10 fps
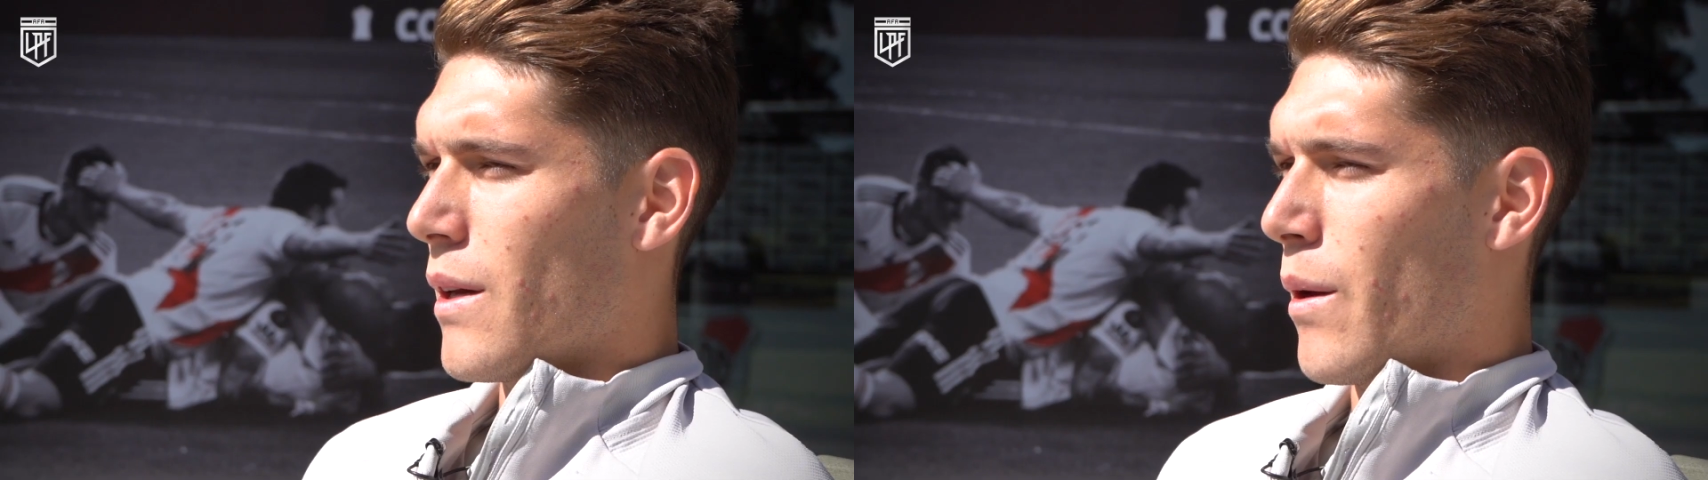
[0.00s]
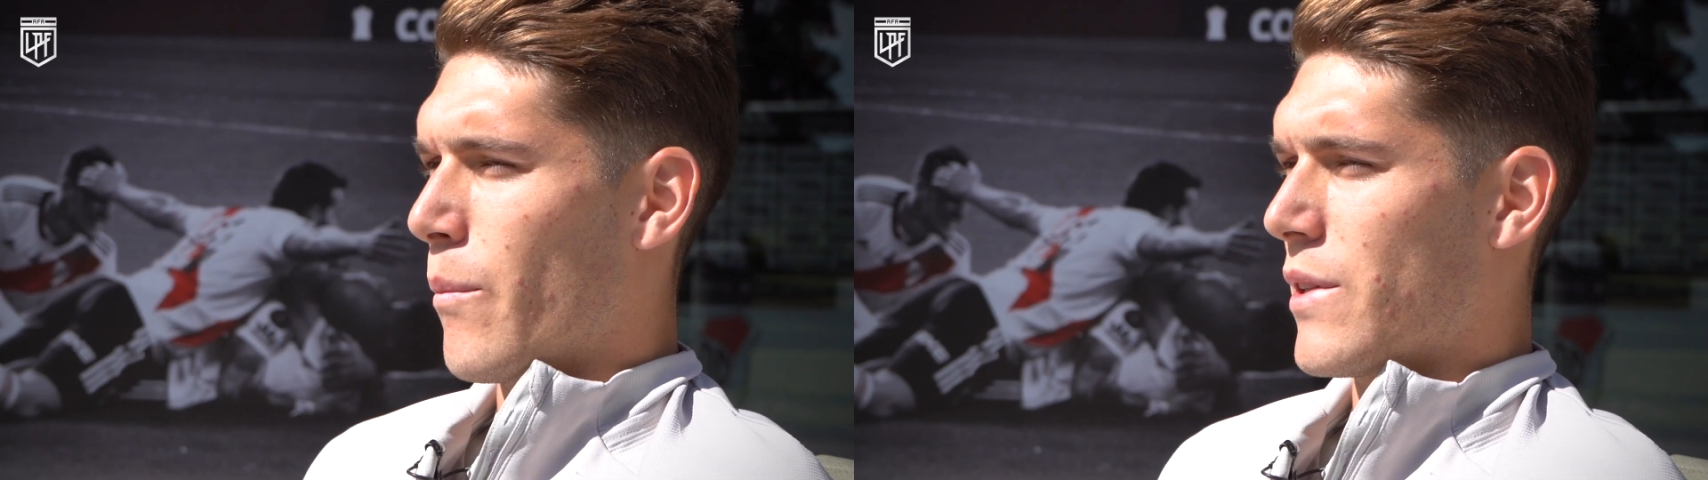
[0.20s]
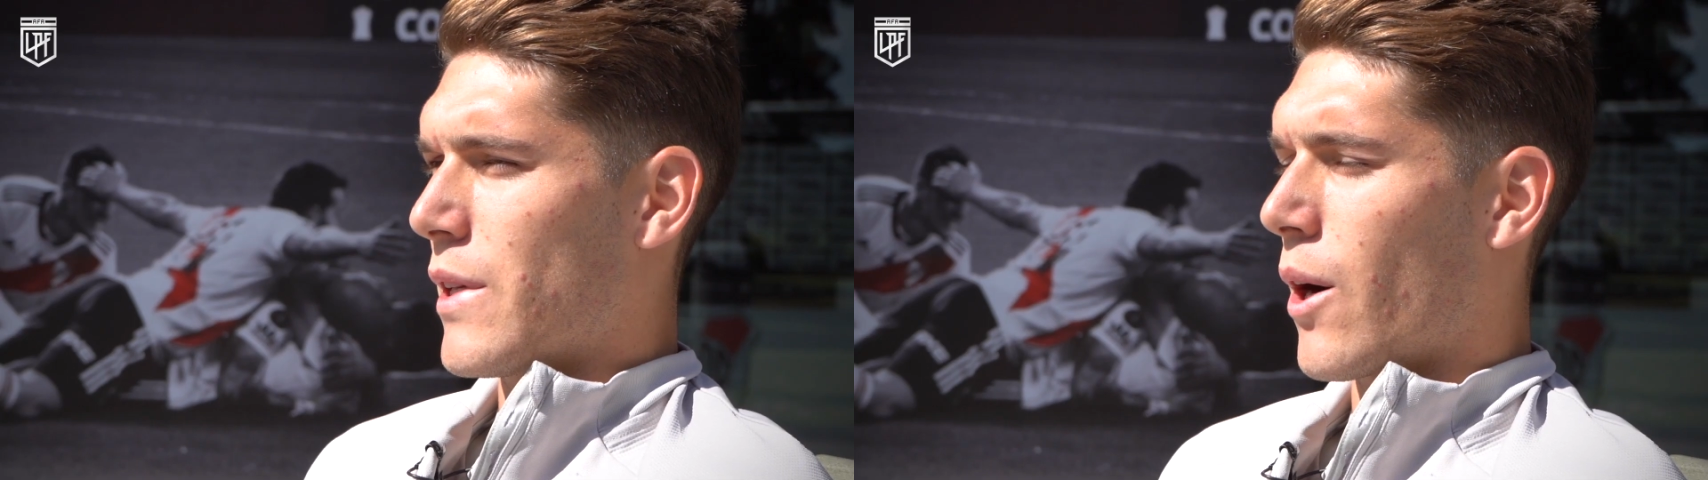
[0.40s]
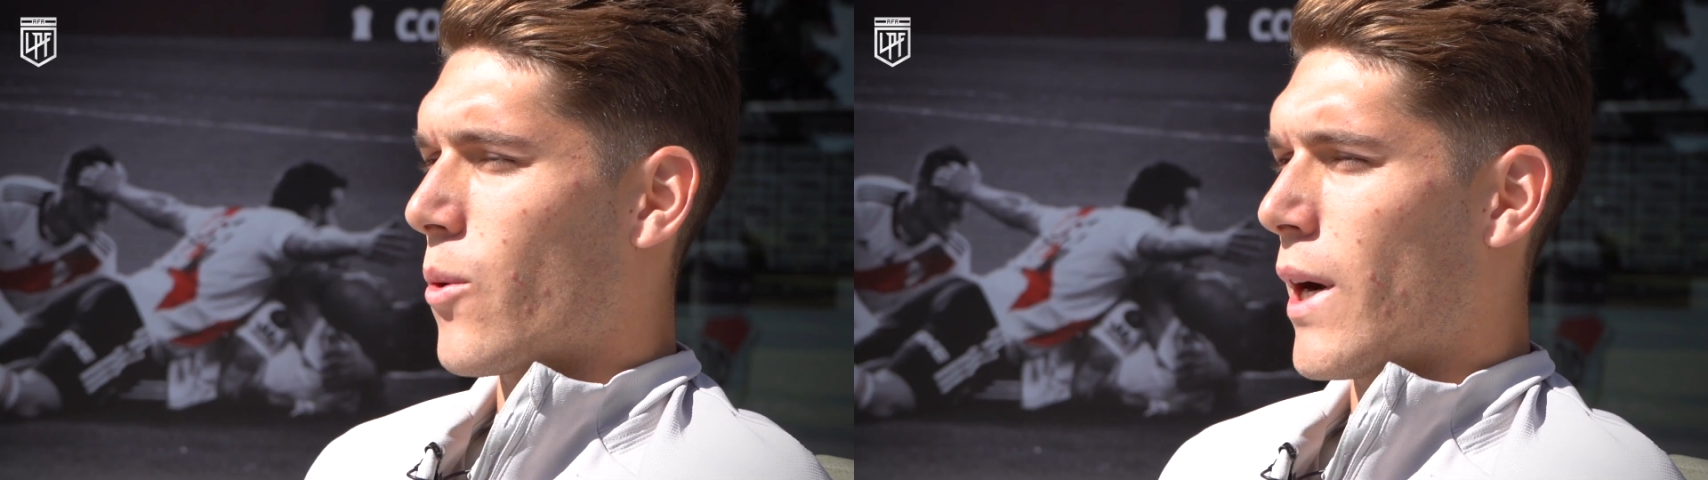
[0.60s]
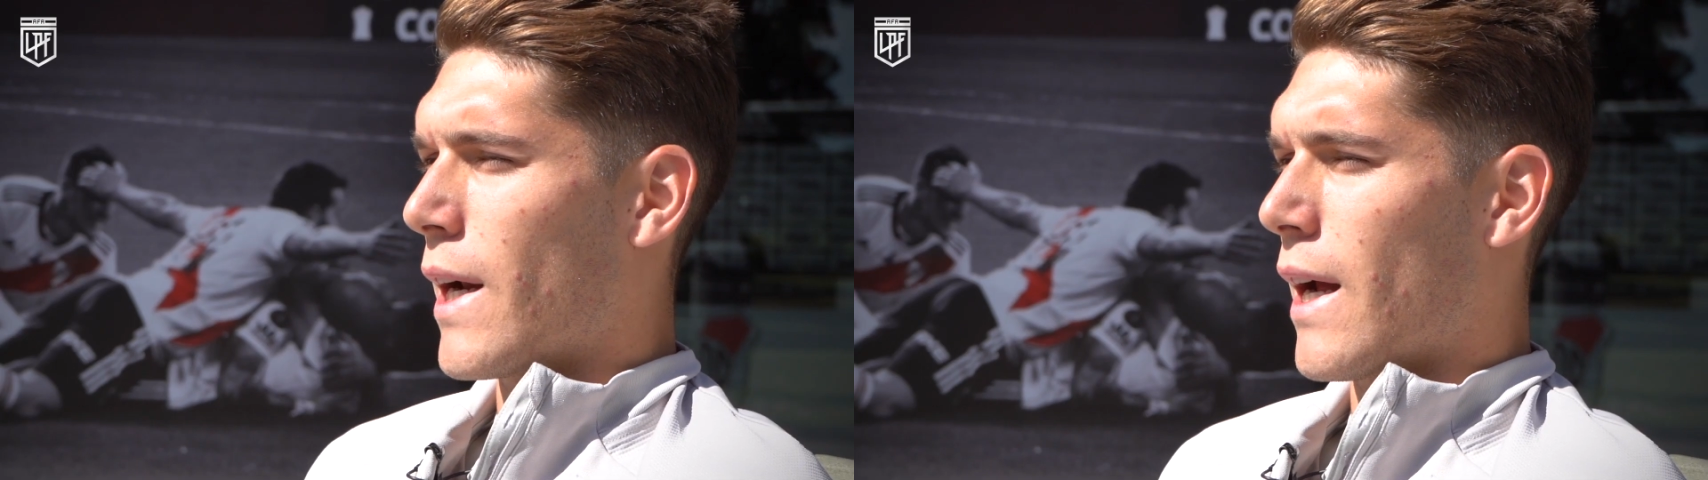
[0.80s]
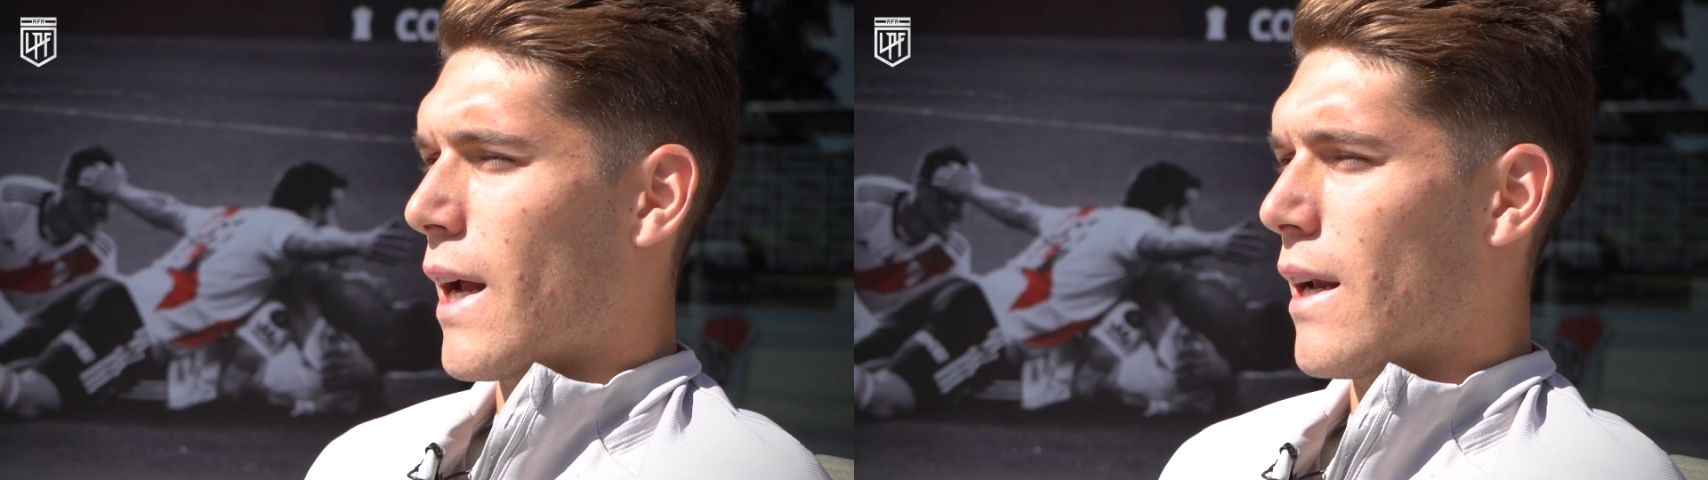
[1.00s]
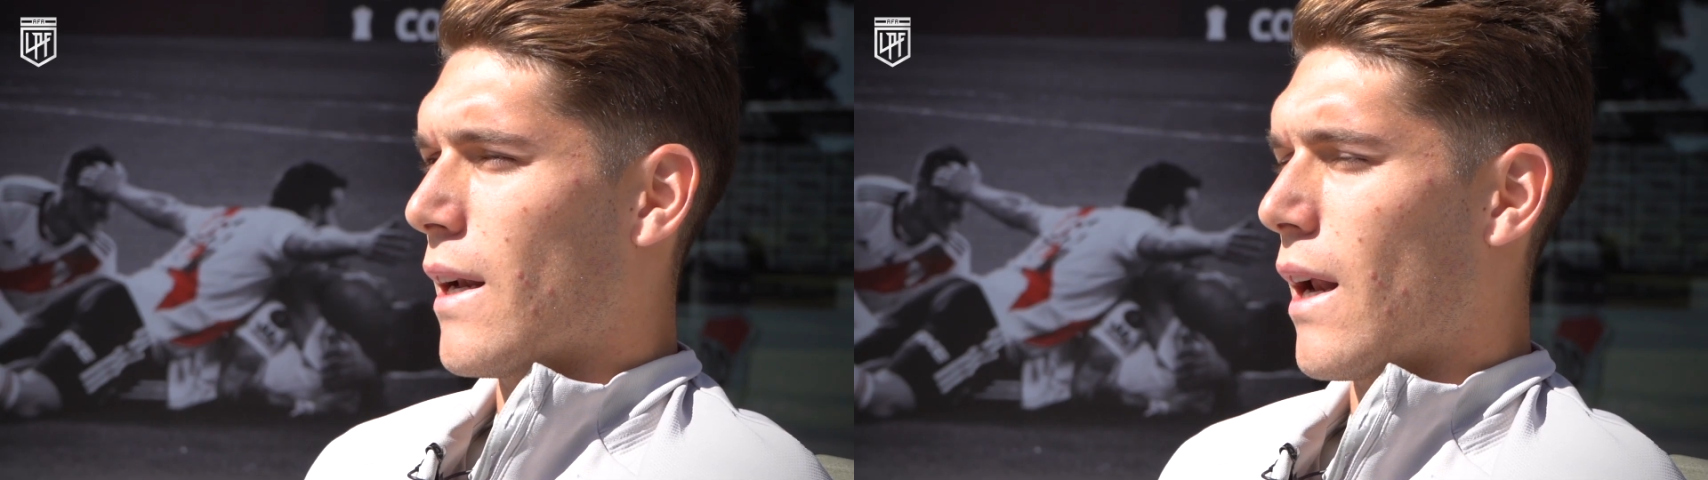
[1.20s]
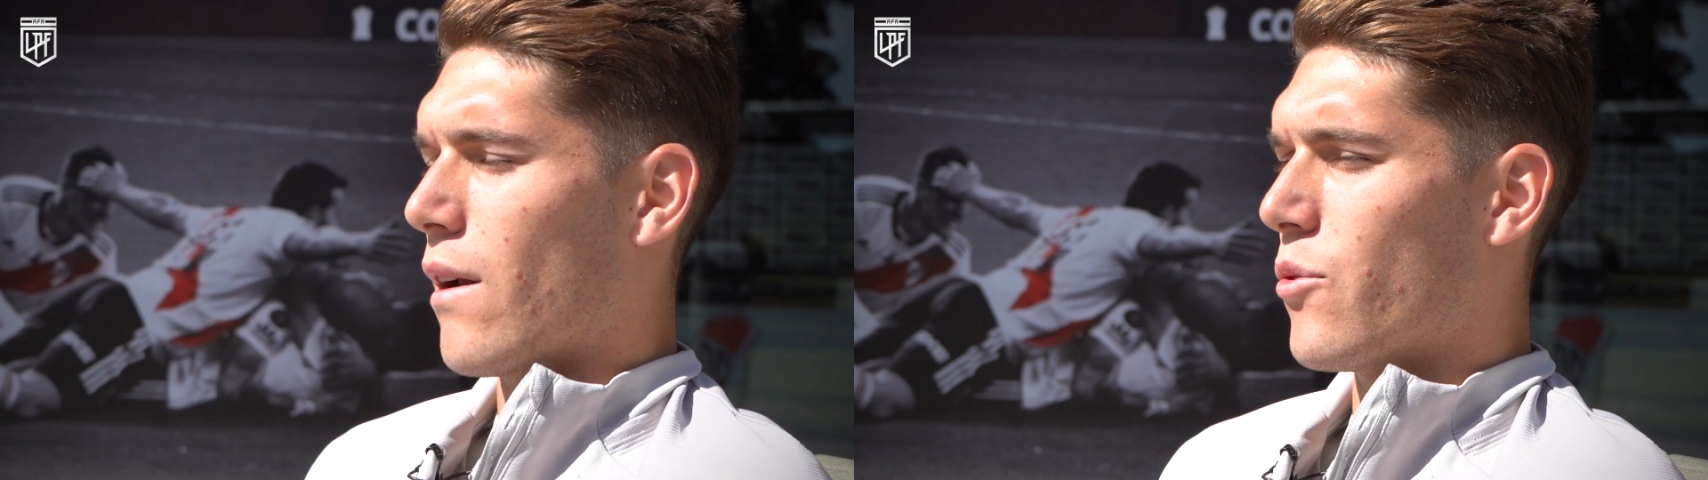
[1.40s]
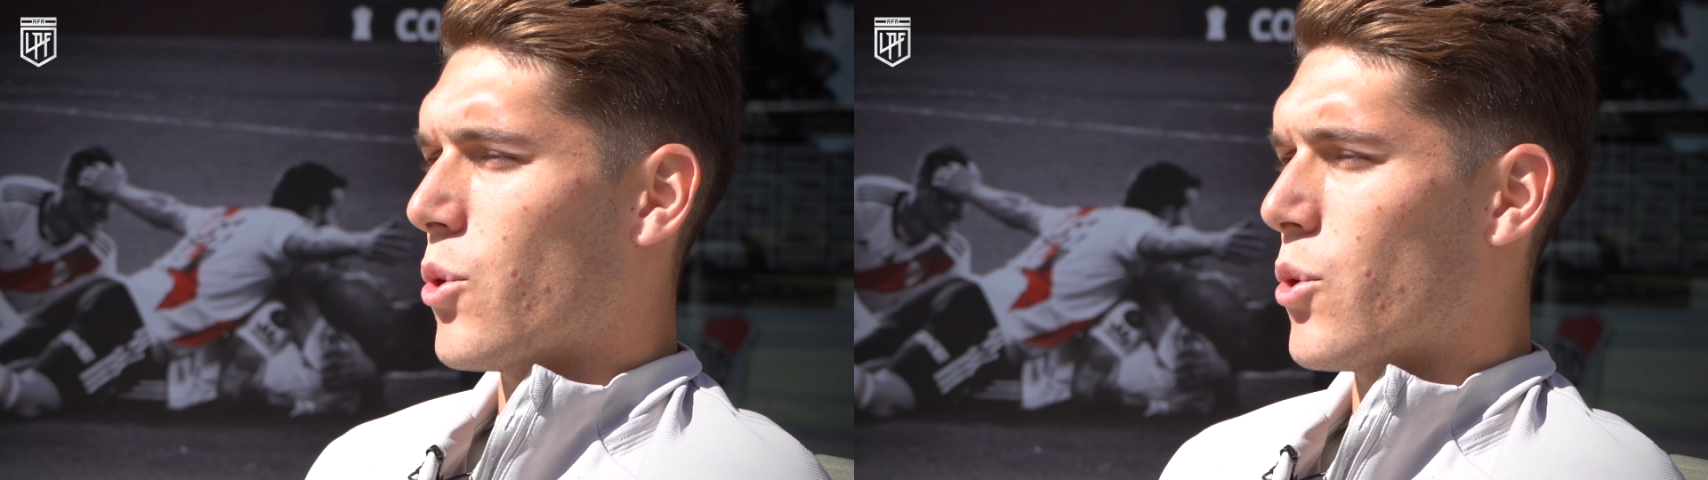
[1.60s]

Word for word: Empecé a jugar al,